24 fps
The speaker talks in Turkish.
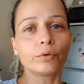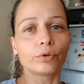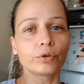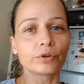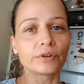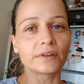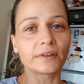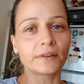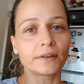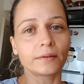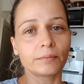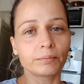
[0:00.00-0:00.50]

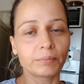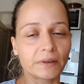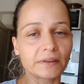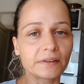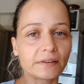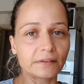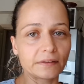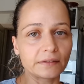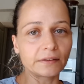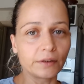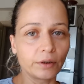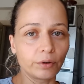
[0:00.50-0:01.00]
Onları
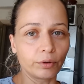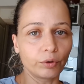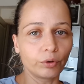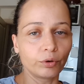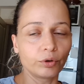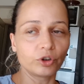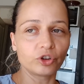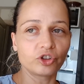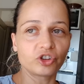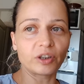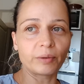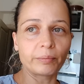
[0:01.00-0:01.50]
patisiyle
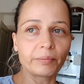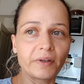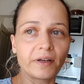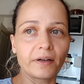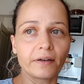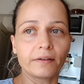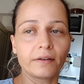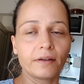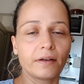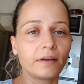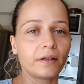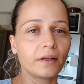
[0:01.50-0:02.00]
oynayacağım
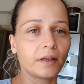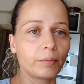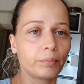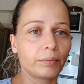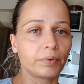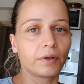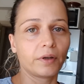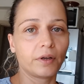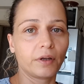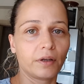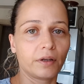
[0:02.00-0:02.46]
derken hep